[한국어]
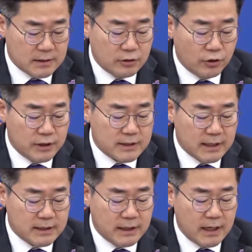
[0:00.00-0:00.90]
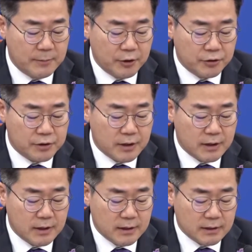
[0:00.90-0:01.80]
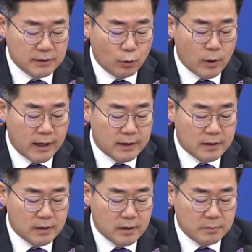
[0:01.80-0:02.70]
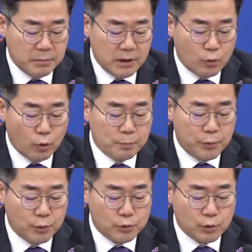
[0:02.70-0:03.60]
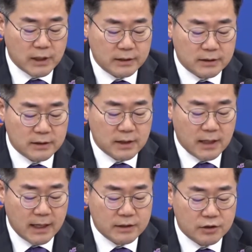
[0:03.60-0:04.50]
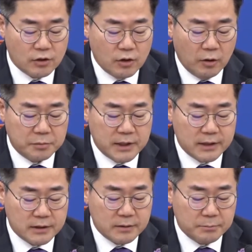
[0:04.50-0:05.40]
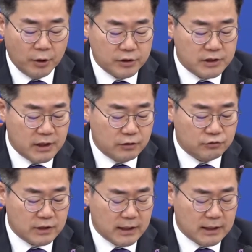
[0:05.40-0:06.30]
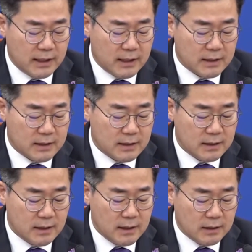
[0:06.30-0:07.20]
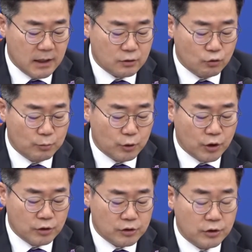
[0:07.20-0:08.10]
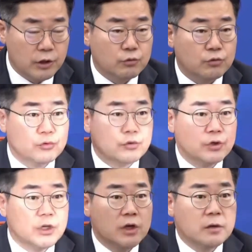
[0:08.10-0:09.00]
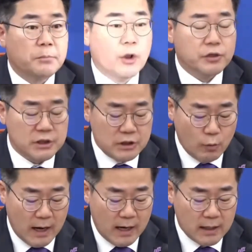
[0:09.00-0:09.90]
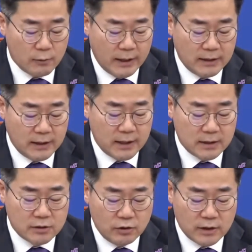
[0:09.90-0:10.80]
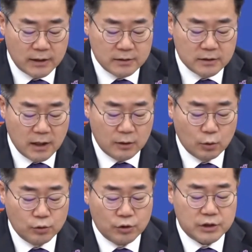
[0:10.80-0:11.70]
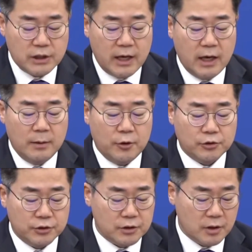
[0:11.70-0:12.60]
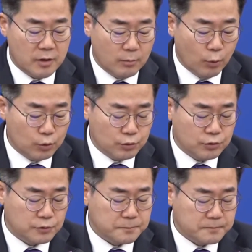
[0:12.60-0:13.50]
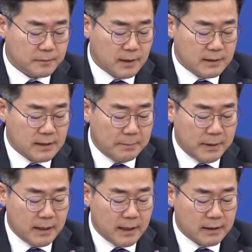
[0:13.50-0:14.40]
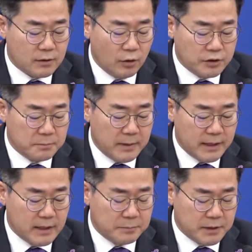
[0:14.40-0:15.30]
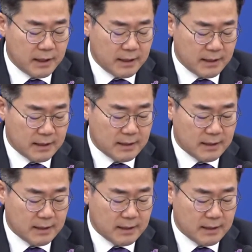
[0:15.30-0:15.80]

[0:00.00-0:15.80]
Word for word: 증언이 사실이라면 그동안 미 공표 조사는 한 적 없다는 명 씨의 주장이나 대선 후보 경선 이후 명 씨와 관계를 끊었다는 대통령실의 해명은 모두 새빨간 거짓말이 됩니다.